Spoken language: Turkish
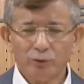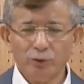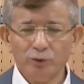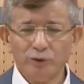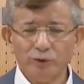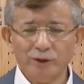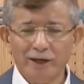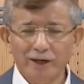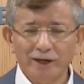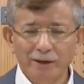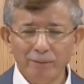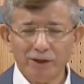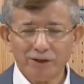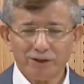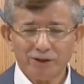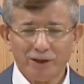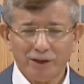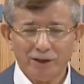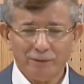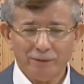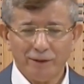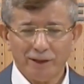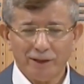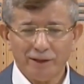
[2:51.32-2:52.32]
dünyanın en
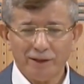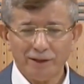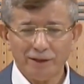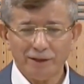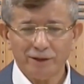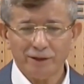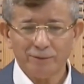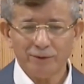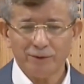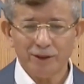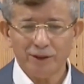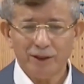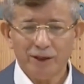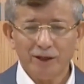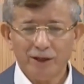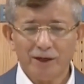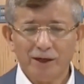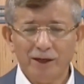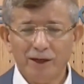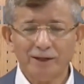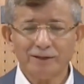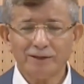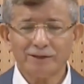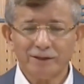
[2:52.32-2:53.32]
başarılı bakanı gibi
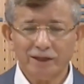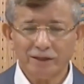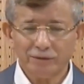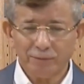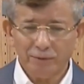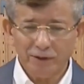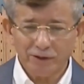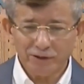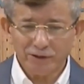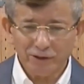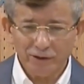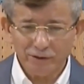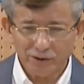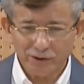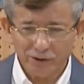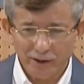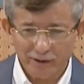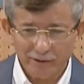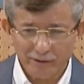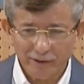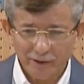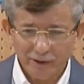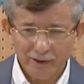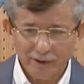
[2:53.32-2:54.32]
lanse etmeye
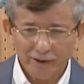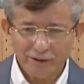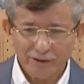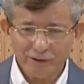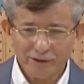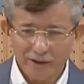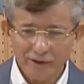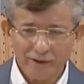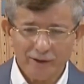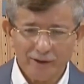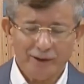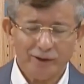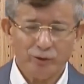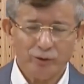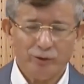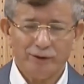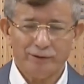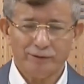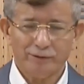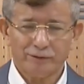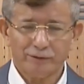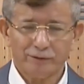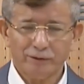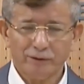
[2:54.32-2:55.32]
çalışan Sayın
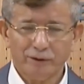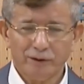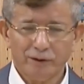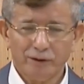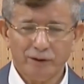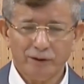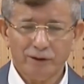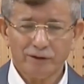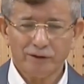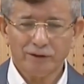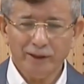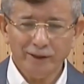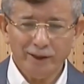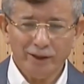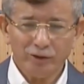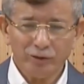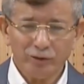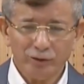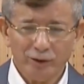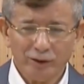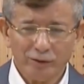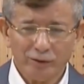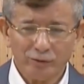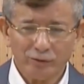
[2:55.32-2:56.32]
Erdoğan'dır. Sayın
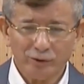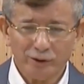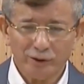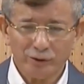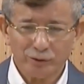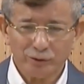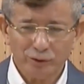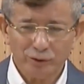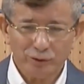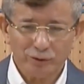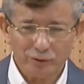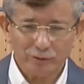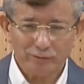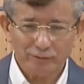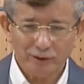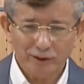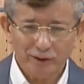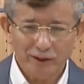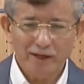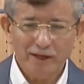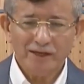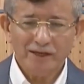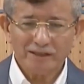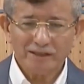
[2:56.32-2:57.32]
Erdoğan'a buradan söylüyorum.
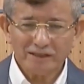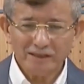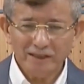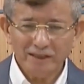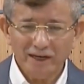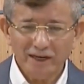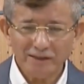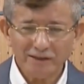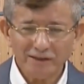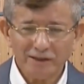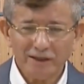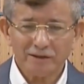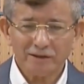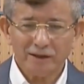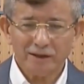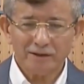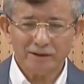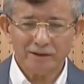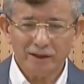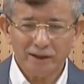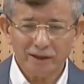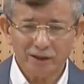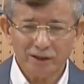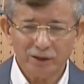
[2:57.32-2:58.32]

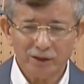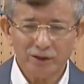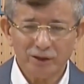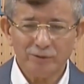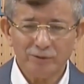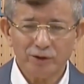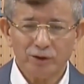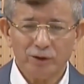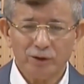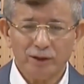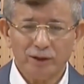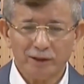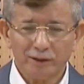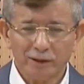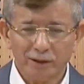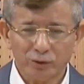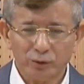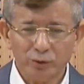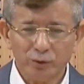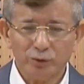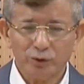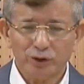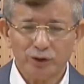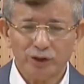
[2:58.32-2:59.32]
Siyaseten de ekonomik olarak
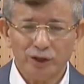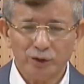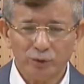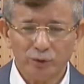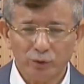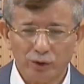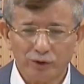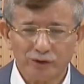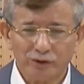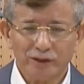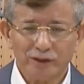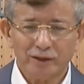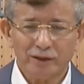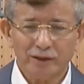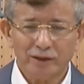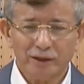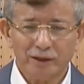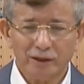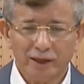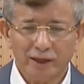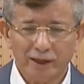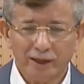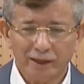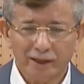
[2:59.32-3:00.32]
da Türkiye'yi 90'lı
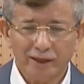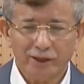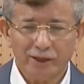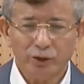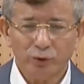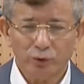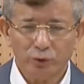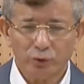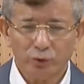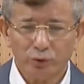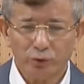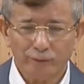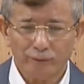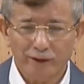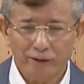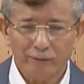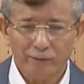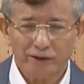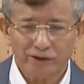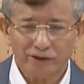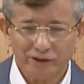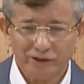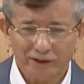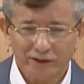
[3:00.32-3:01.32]
yıllara geri
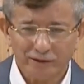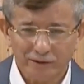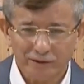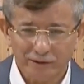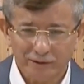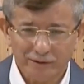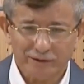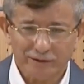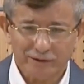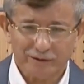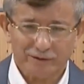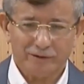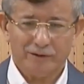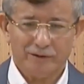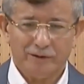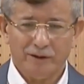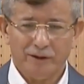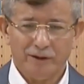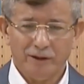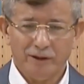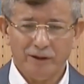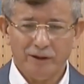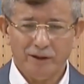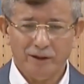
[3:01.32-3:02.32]
götürmeyi başardınız.
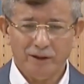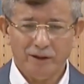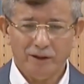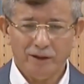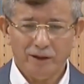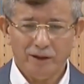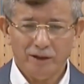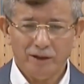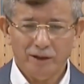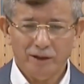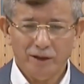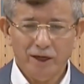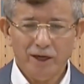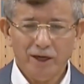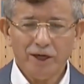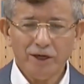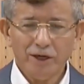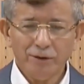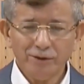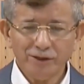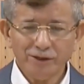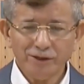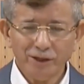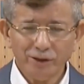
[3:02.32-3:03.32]

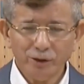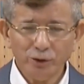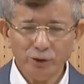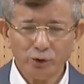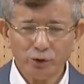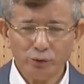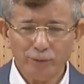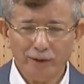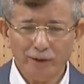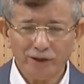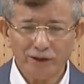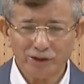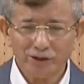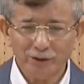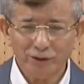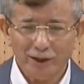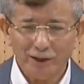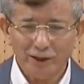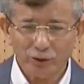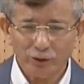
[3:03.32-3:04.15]
28 Şubat